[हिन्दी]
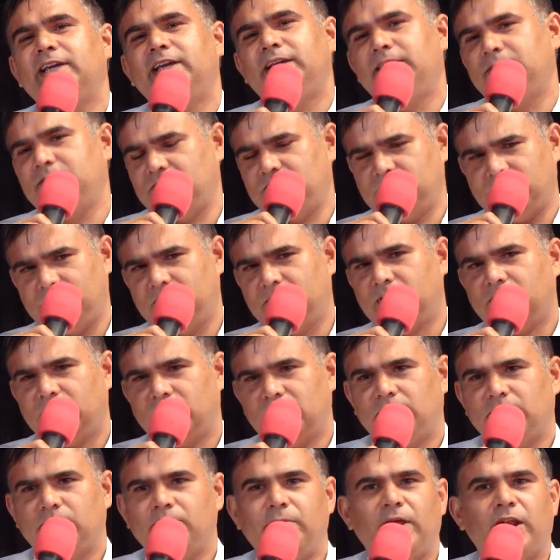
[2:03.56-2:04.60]
की
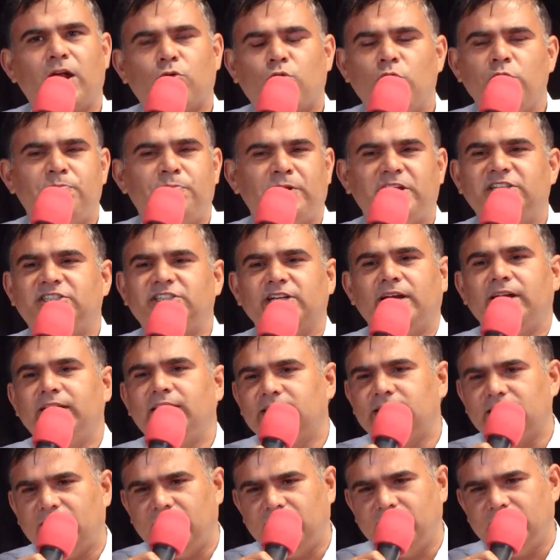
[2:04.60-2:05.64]
मेरा कोई परिचय
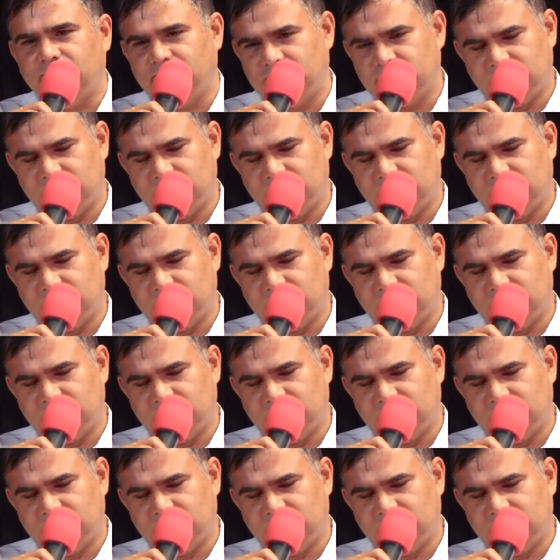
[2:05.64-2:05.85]
नहीं था